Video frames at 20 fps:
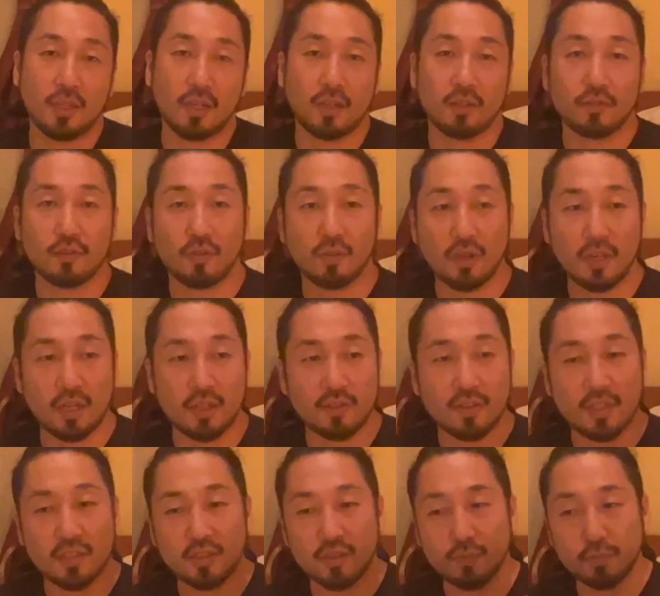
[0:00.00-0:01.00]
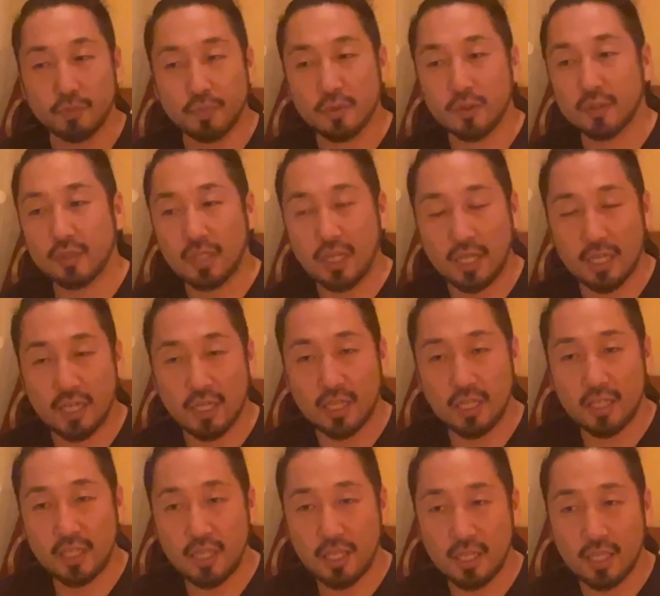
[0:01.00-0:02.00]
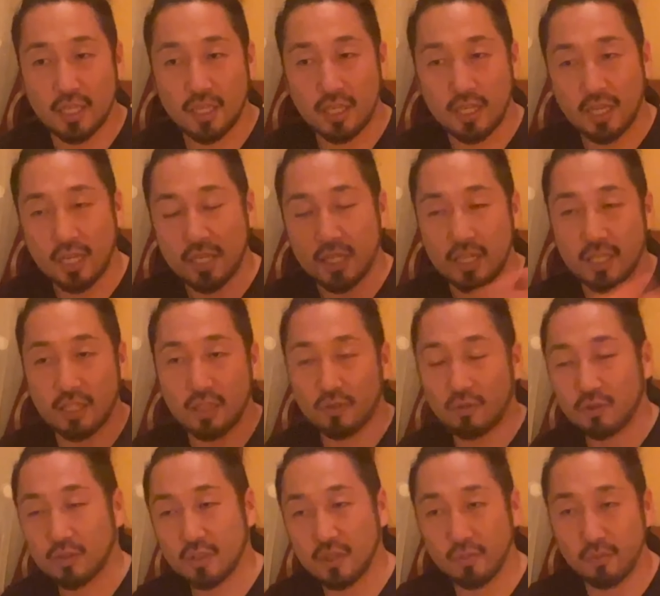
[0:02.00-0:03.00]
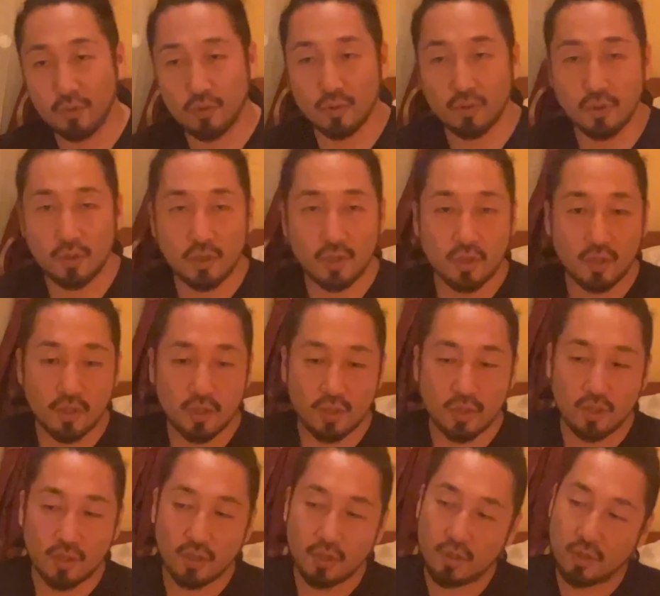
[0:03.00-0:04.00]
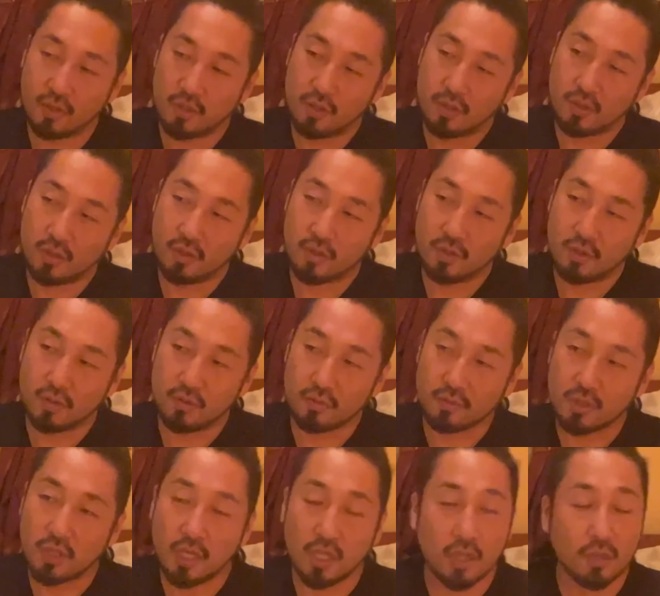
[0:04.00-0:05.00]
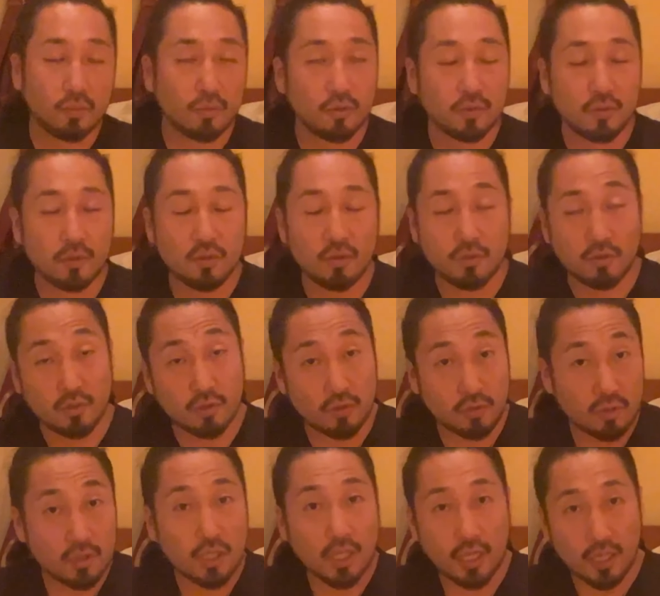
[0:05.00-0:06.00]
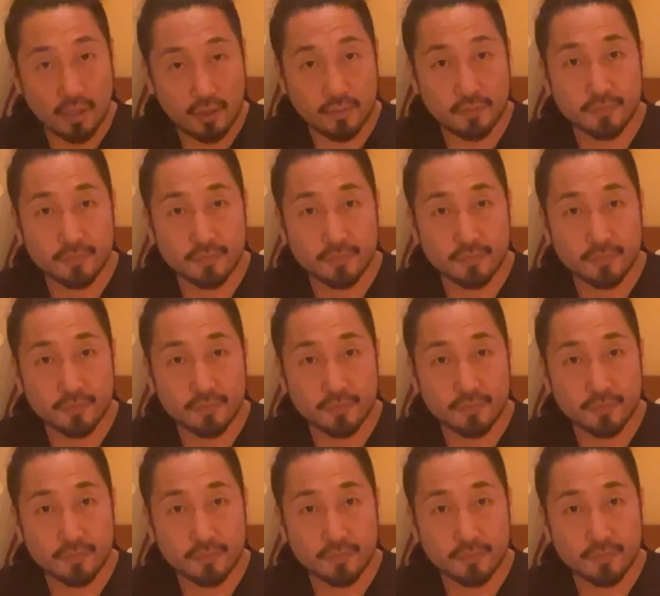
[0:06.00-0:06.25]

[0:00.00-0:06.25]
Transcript: からそこから30分ぐらいかけて入れたとしてもウクライナも夜10時半